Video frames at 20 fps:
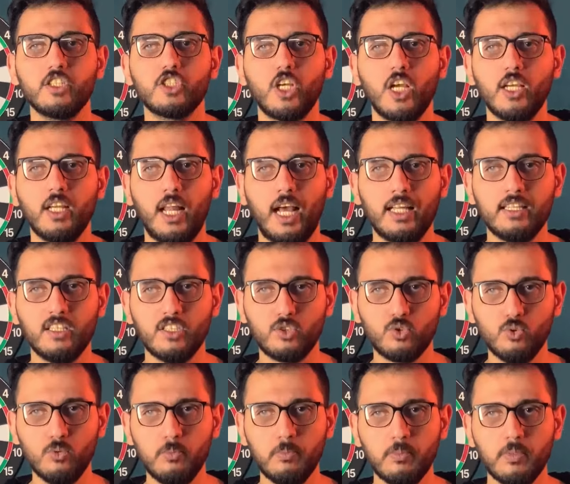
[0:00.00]
يشيل حد
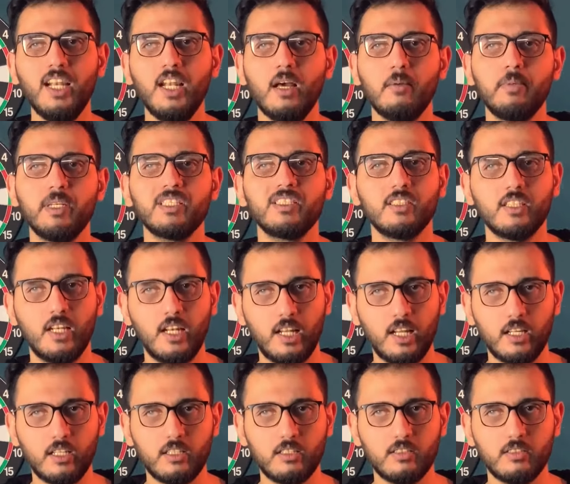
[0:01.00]
ذنوب الا باذن
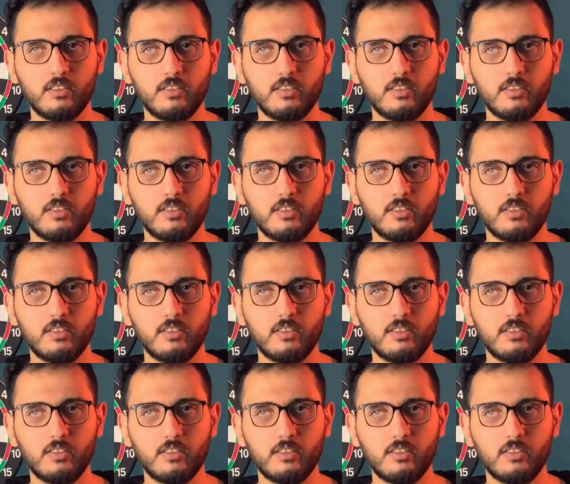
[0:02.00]
الله